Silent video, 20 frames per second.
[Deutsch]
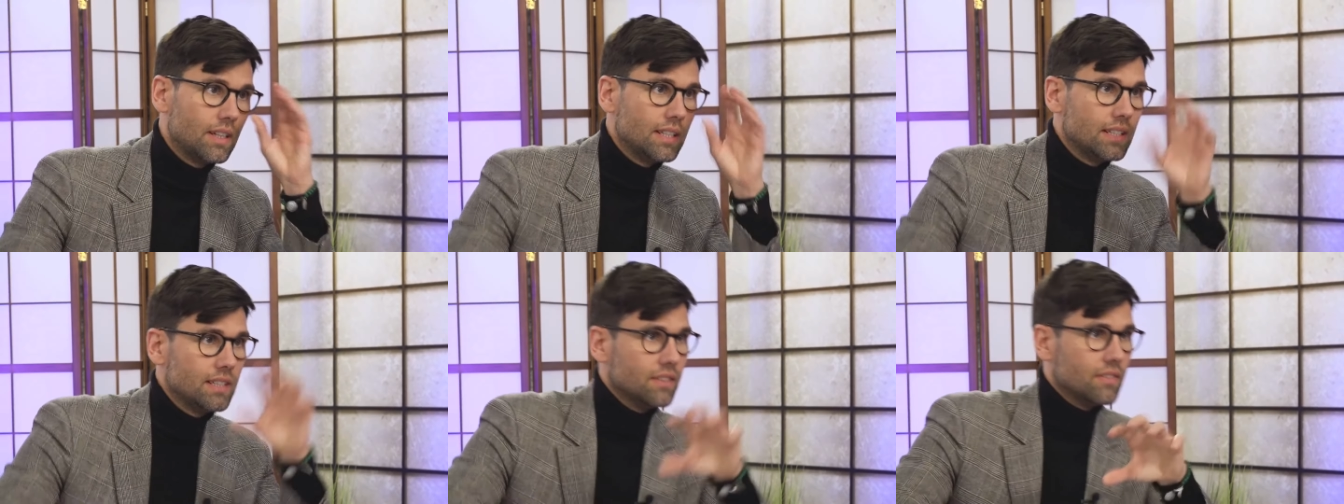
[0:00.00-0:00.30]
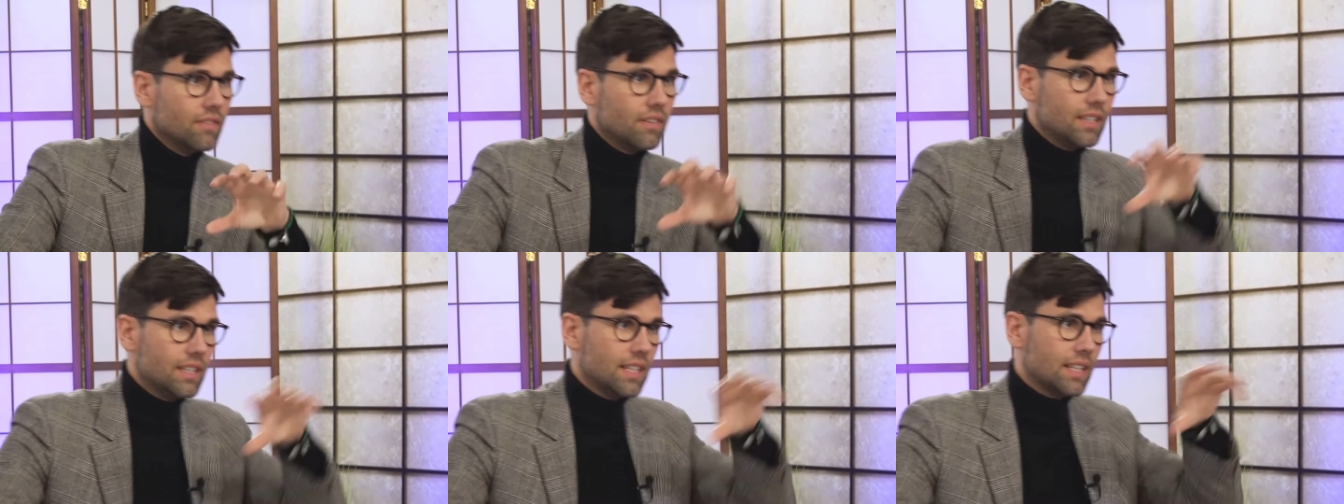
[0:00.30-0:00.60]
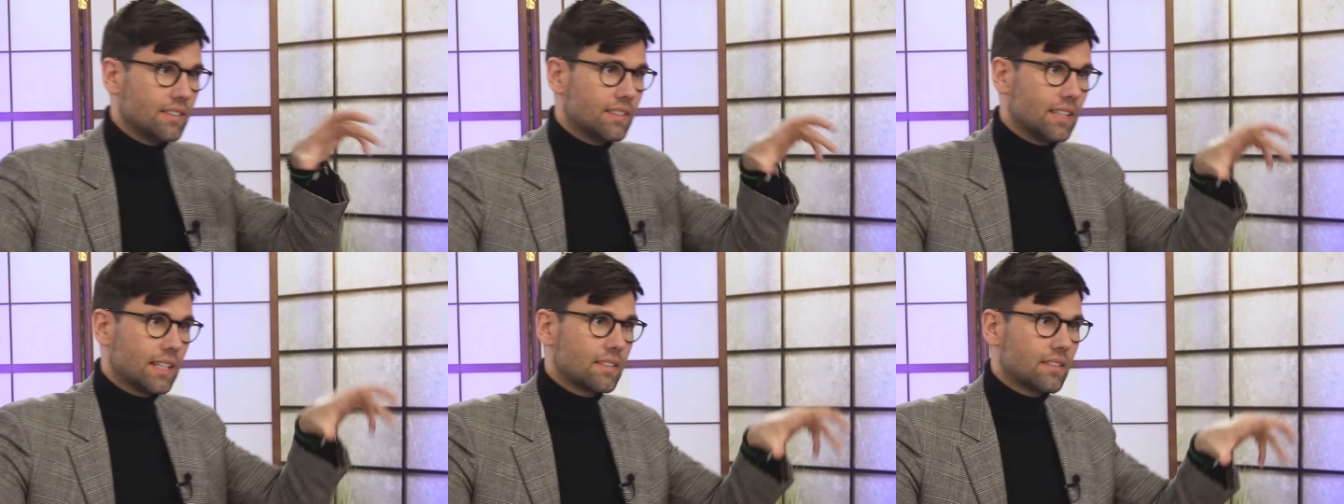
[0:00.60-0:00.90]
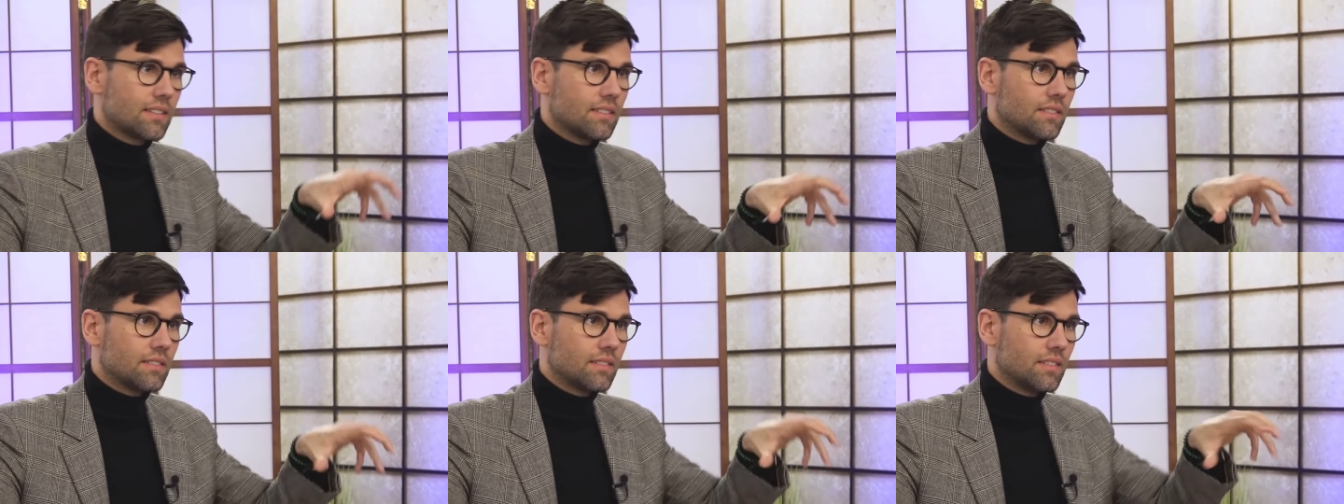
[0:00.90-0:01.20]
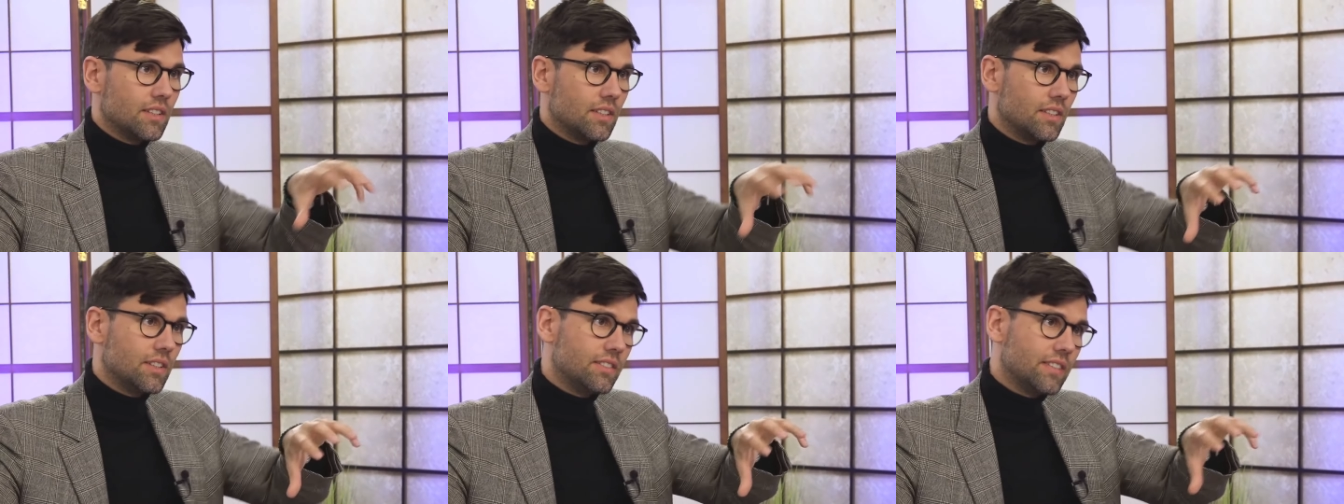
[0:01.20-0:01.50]
Weil die, weil die
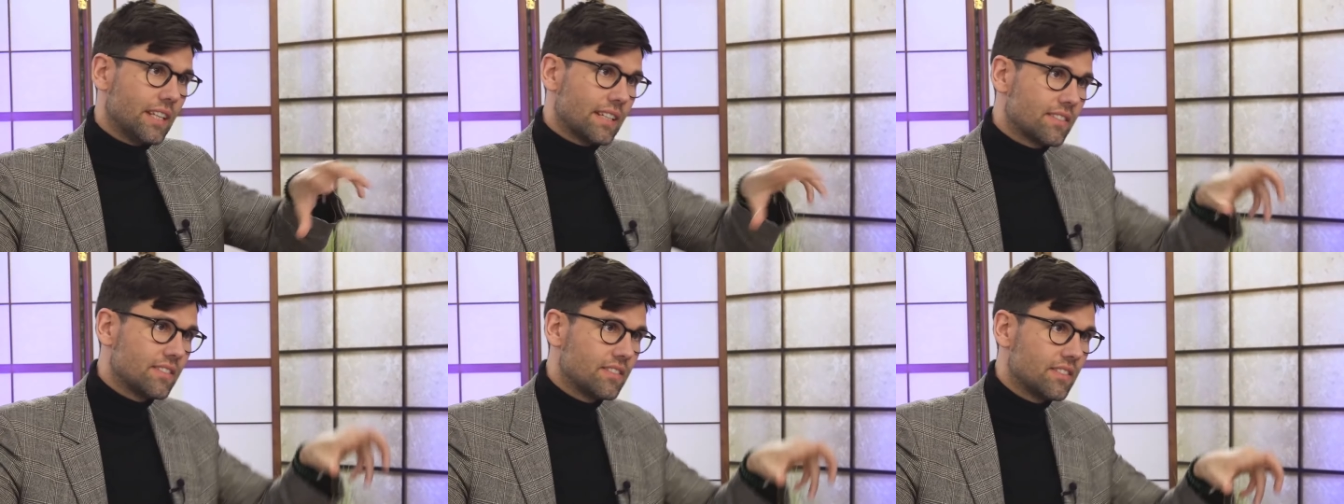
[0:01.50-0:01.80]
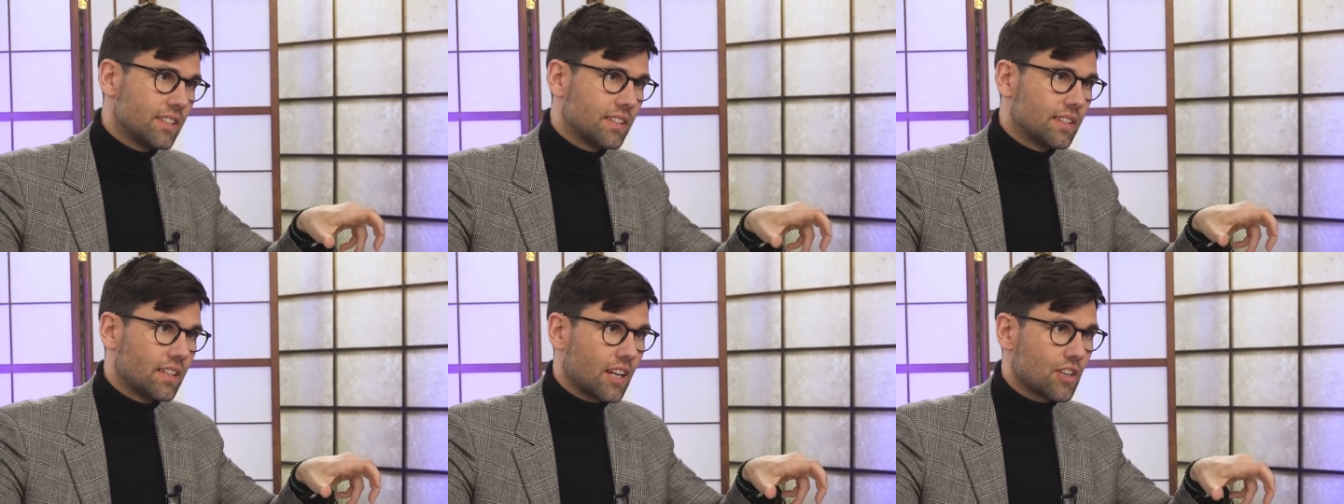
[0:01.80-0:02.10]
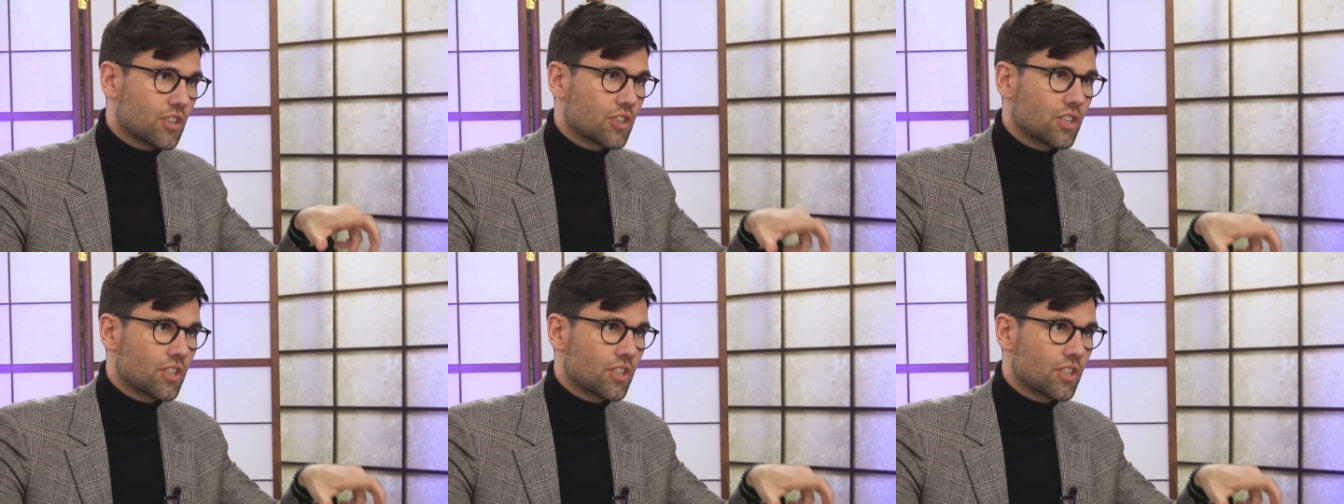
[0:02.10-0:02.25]
ersetzen, die setzen sich